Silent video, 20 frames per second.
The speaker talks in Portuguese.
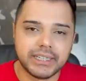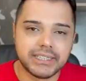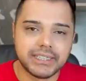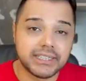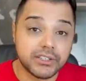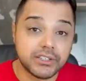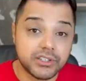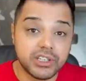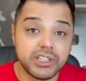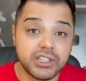Né?
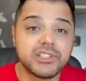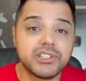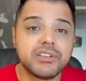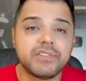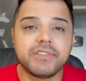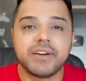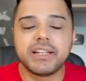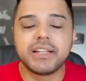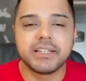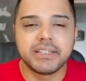Se a China
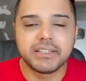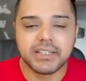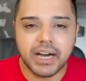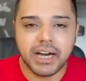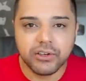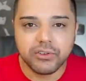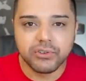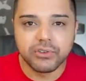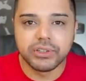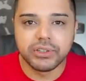estiver
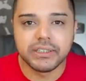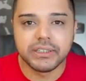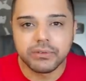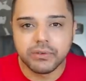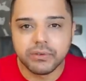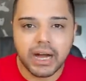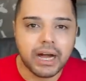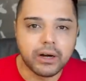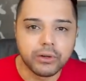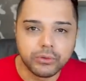
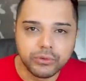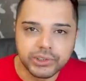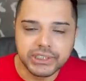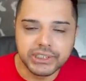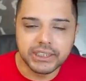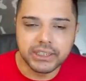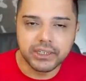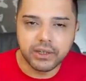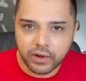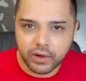ajudando a
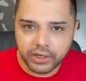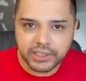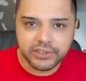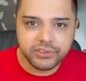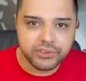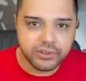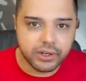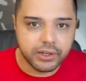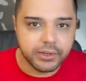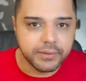Rússia. Olha
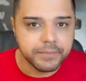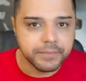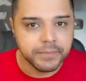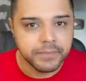só.